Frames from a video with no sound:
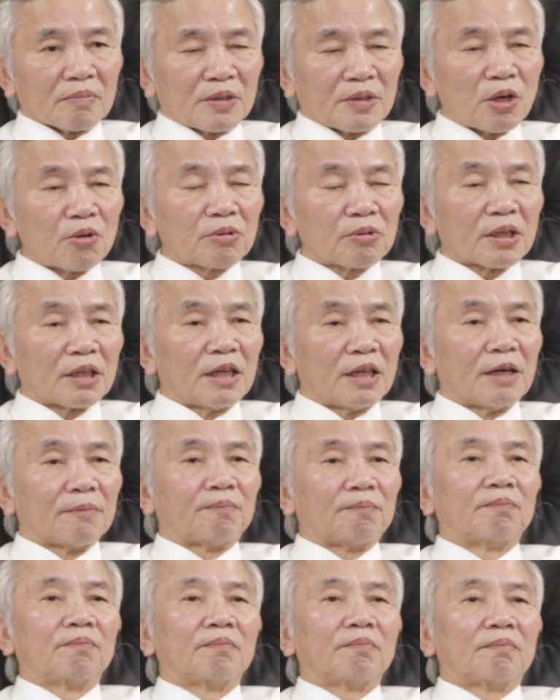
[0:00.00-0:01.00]
trong trường
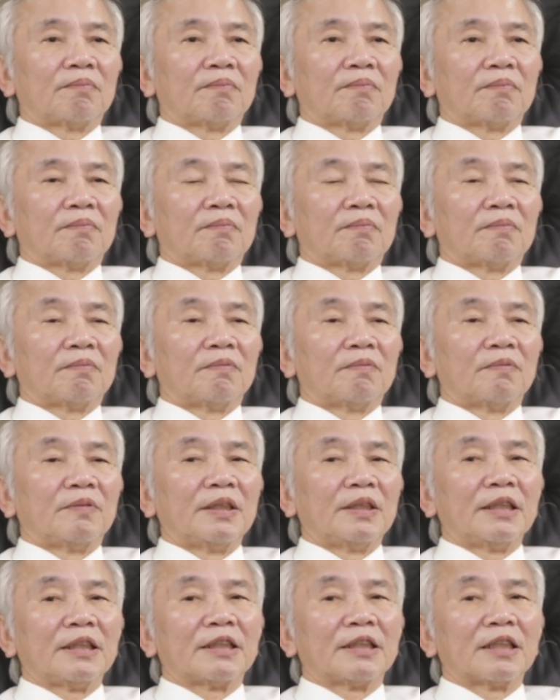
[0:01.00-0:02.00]
hợp
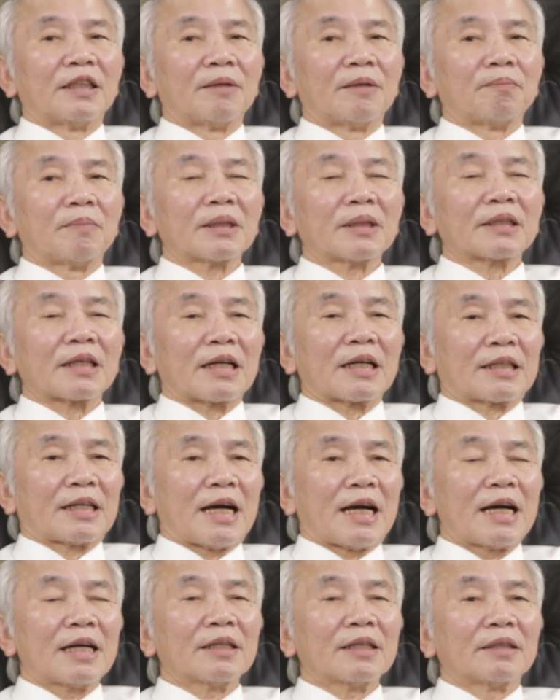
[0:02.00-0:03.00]
vì trường hợp bất khả
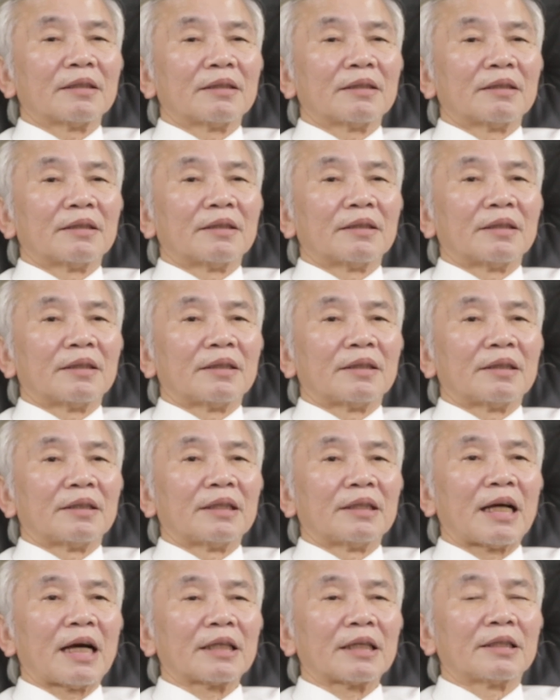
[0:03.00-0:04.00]
kháng
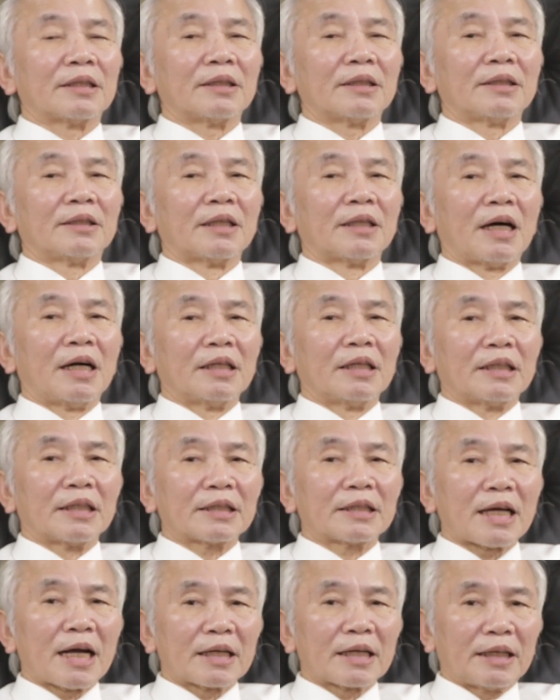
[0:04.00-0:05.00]
là sự rời nghĩa
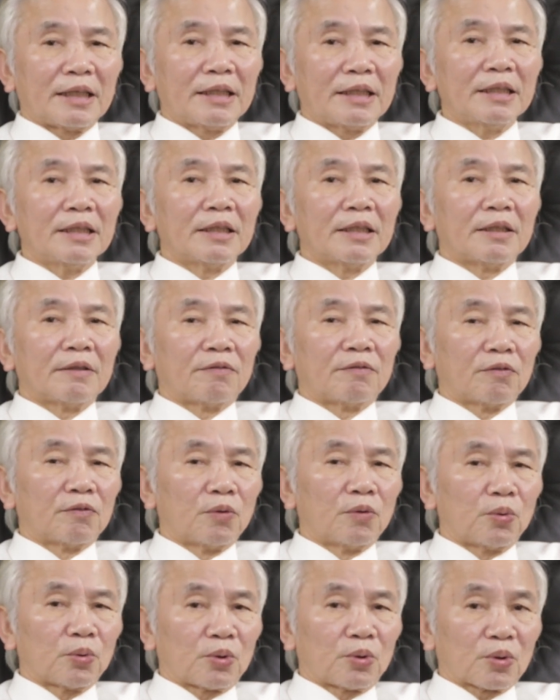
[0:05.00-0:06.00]
trang ấy phục
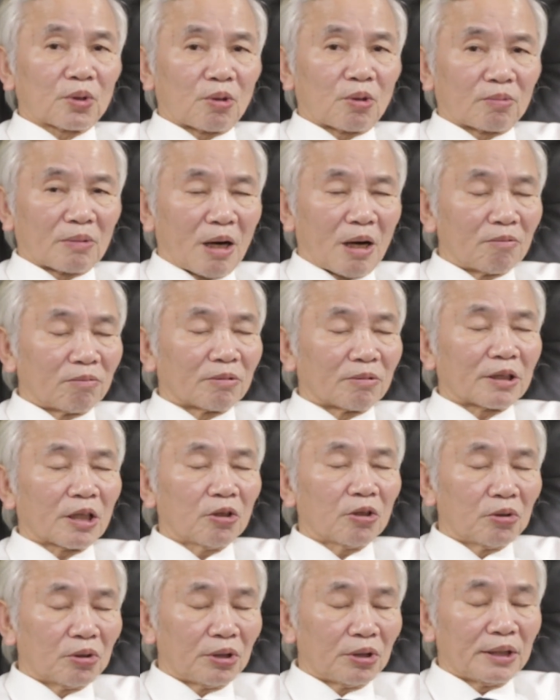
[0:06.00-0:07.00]
vụ cho cộng đồng xã
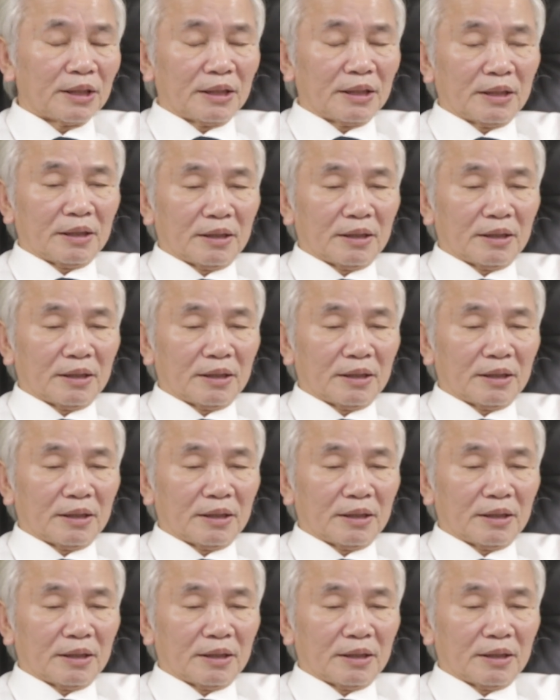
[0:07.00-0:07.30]
hội